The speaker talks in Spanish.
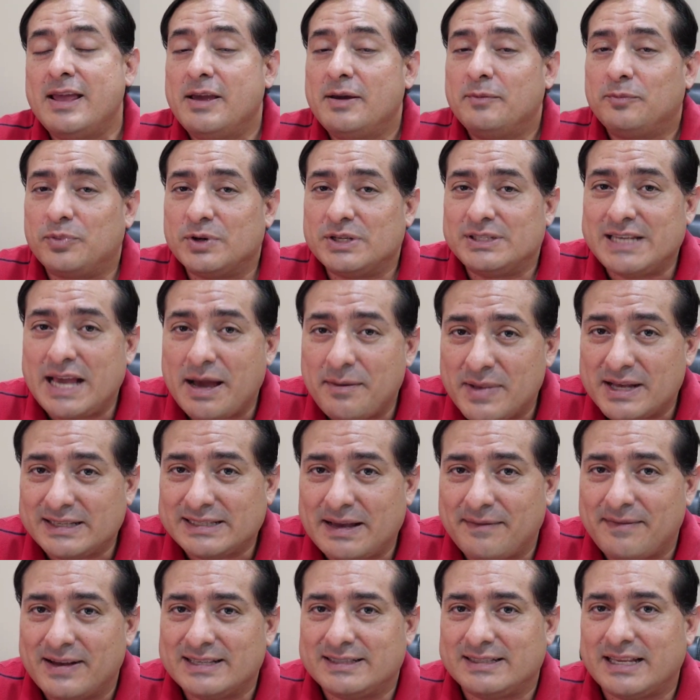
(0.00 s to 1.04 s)
pues ya más
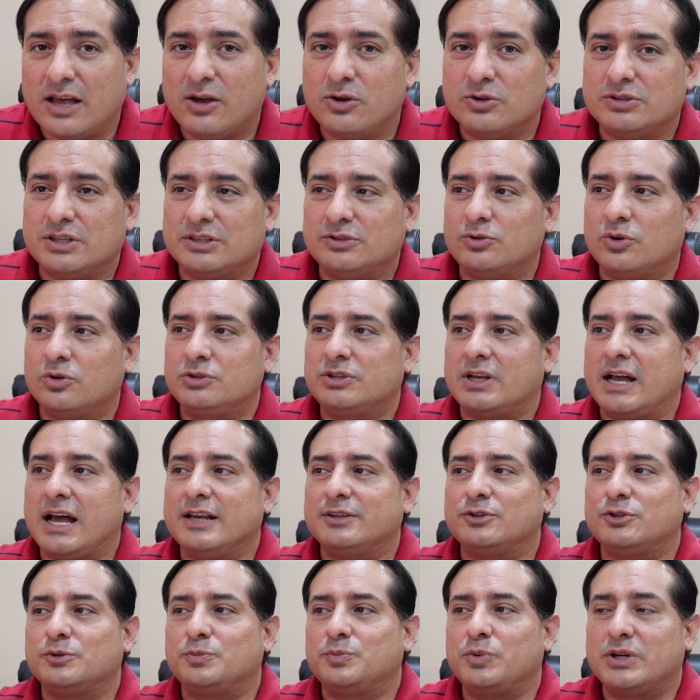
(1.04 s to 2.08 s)
avanzados estos
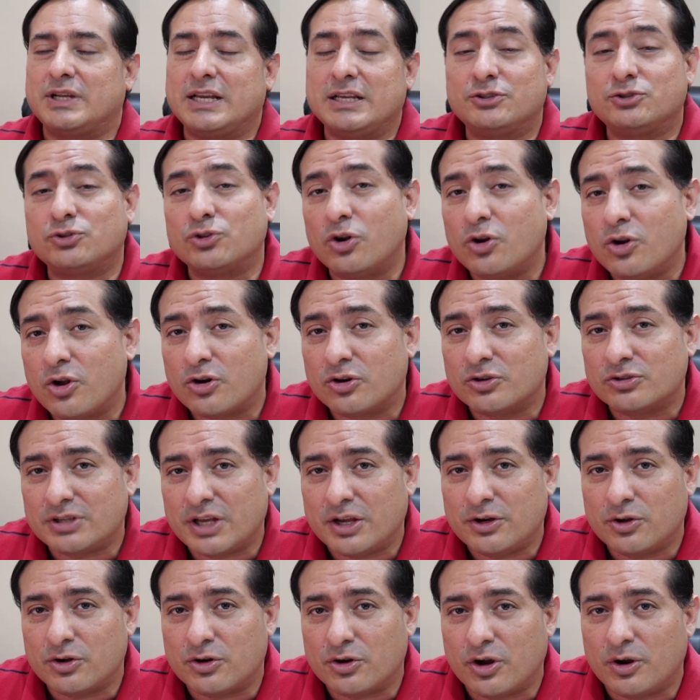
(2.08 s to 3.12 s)
casos, porque solo
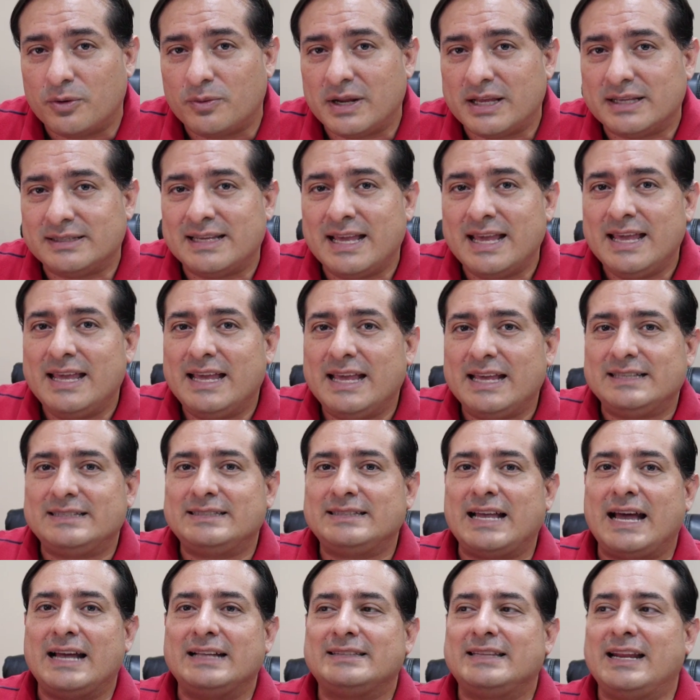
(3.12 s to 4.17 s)
Rosario Robles
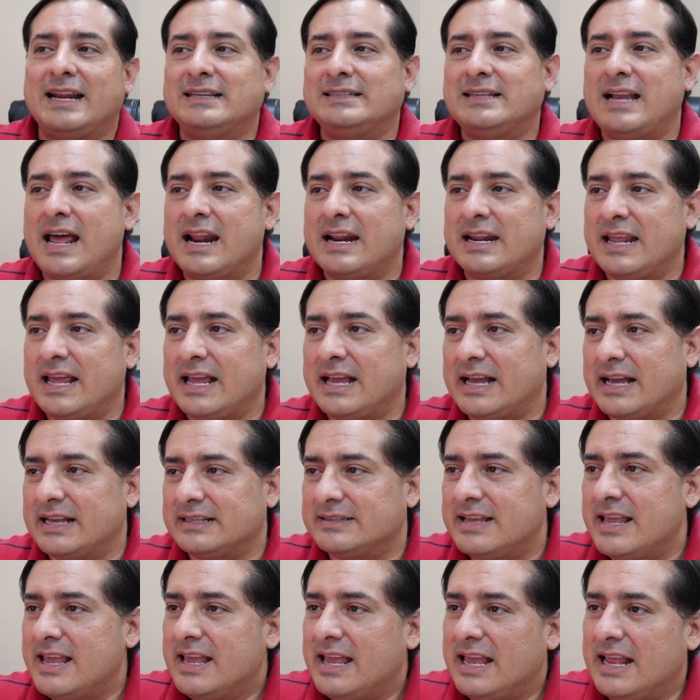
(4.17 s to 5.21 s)
está tras las
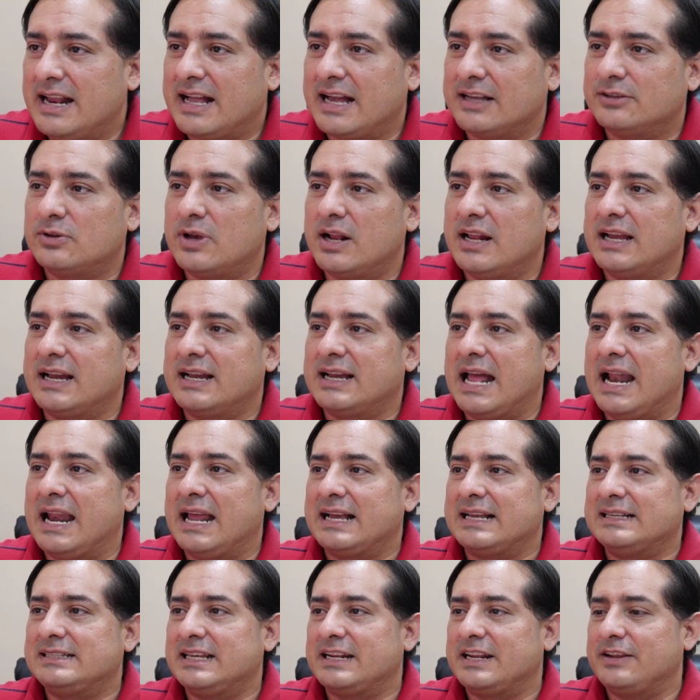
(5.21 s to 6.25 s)
rejas. En el caso a la
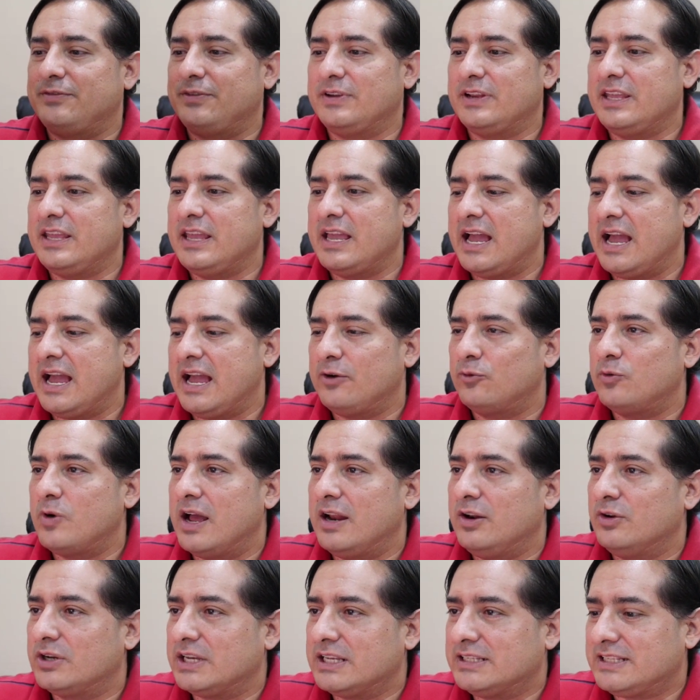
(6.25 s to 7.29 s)
que se refería o a
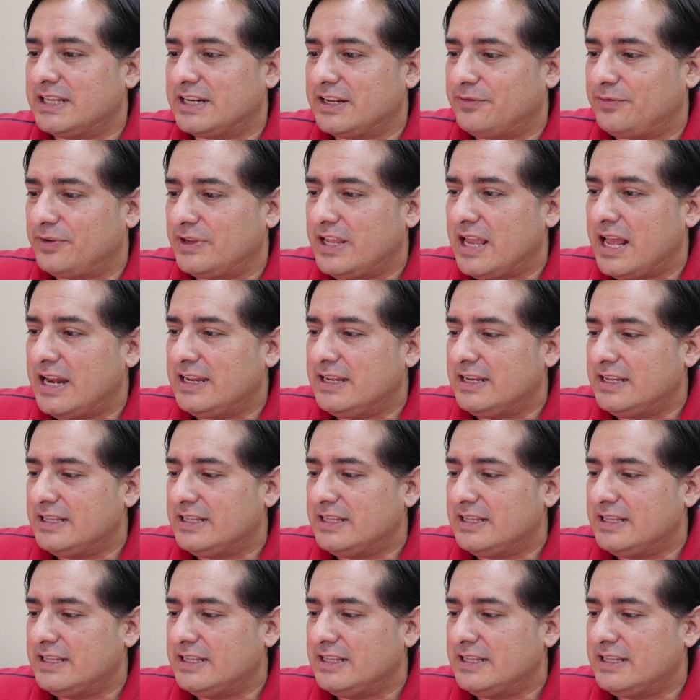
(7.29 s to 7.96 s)
lo que se refería Lili